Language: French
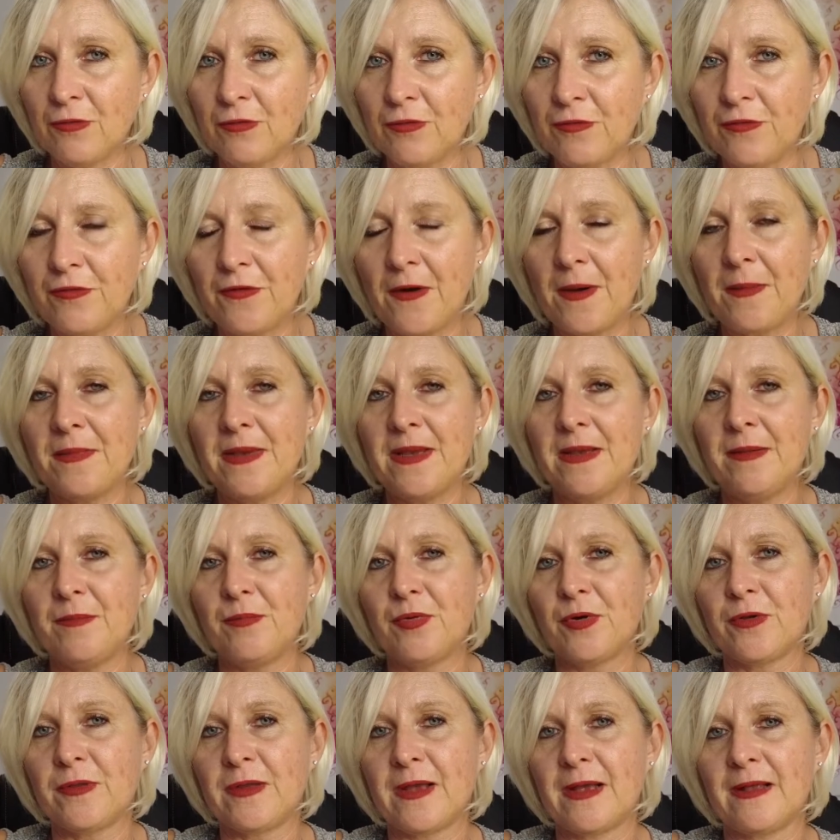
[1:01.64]
une famille
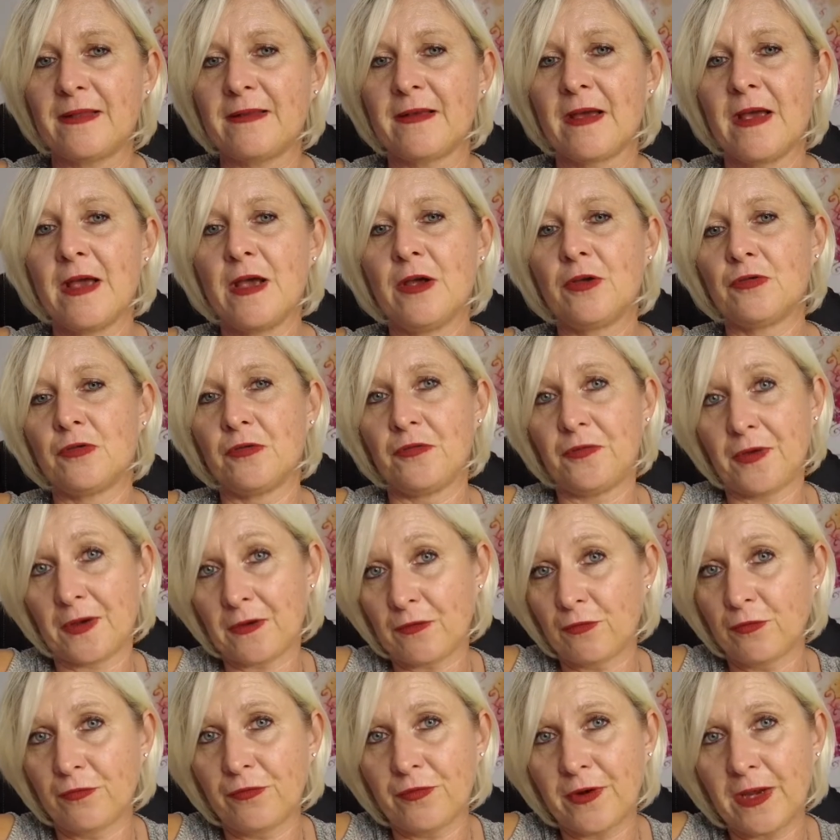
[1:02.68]
peut-être, de faire
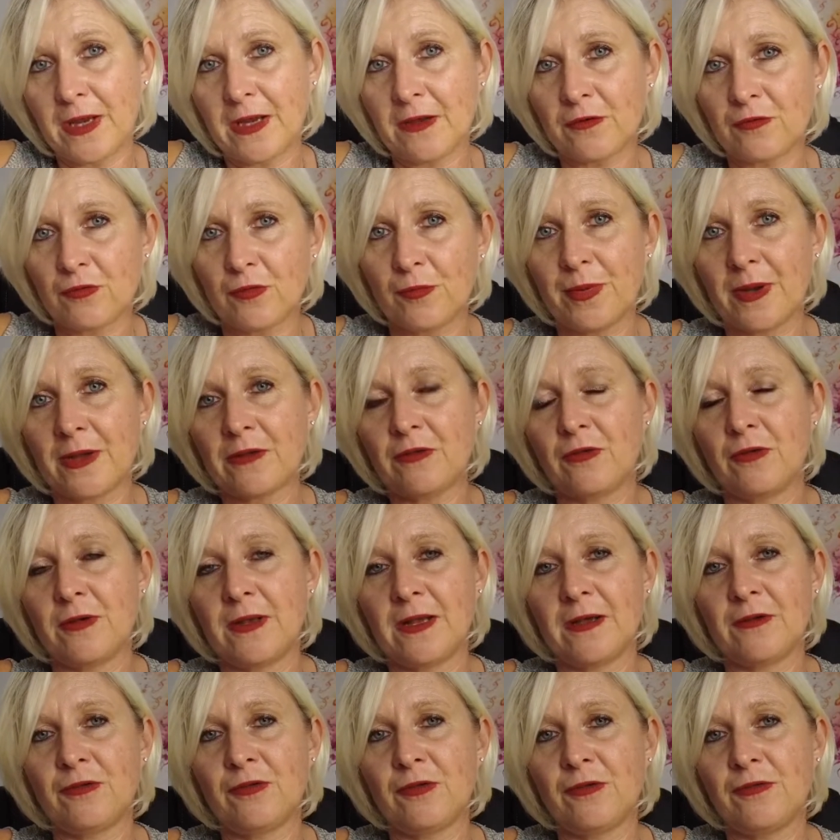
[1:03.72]
souffrir ton
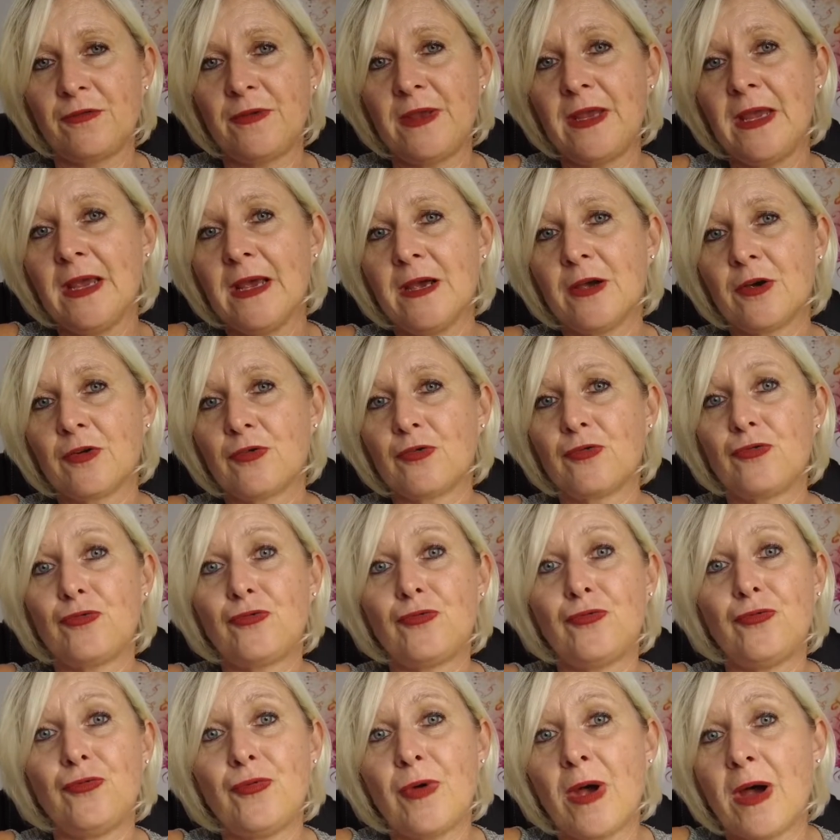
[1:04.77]
partenaire de vie que
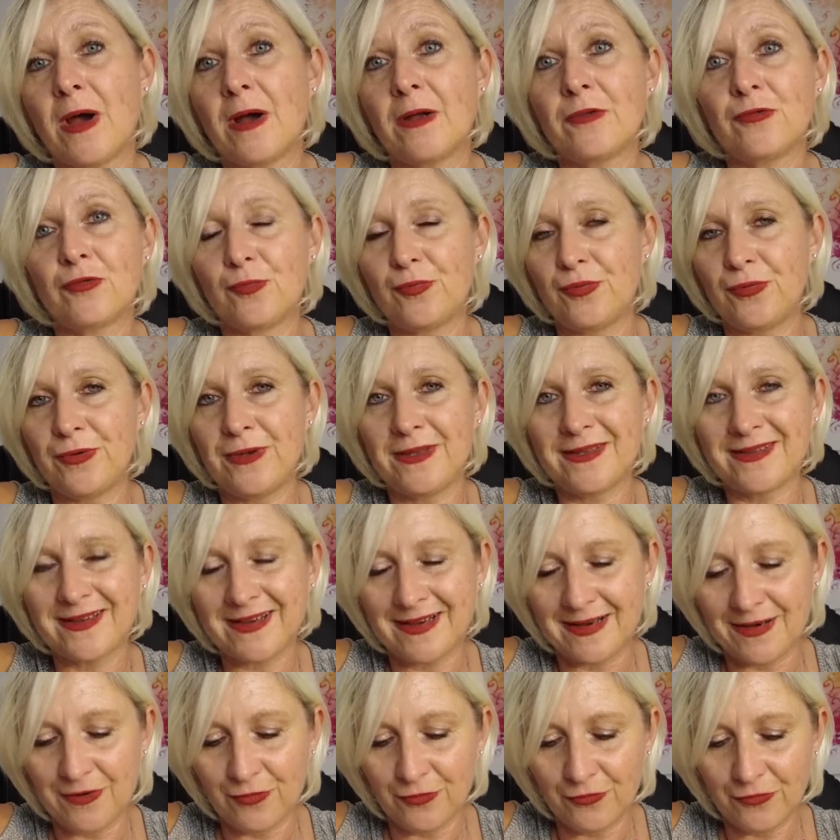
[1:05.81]
tu as depuis
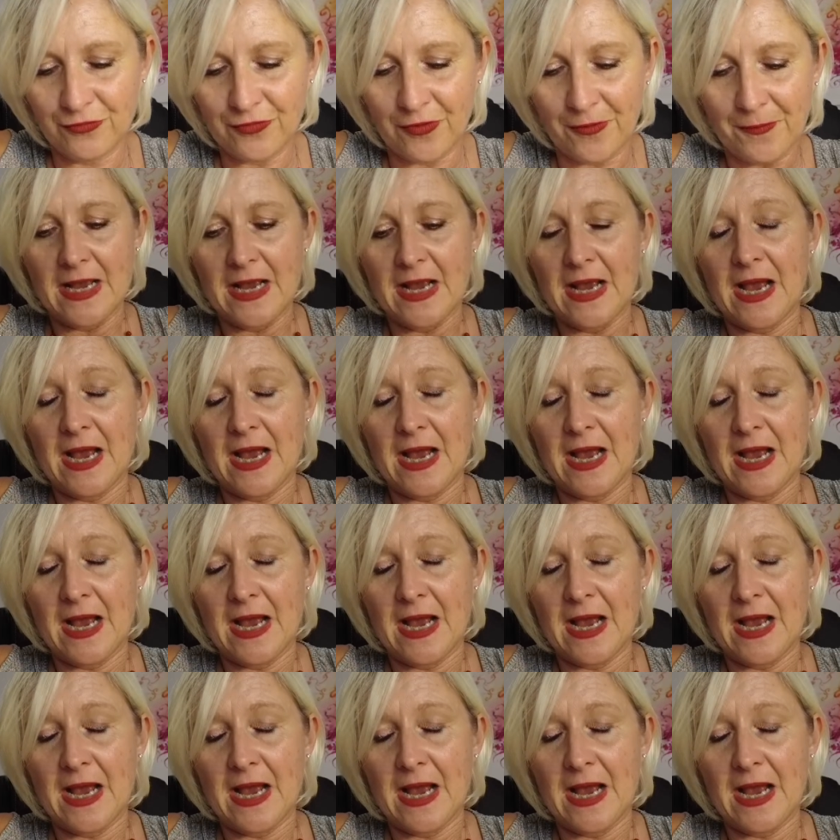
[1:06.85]
très longtemps.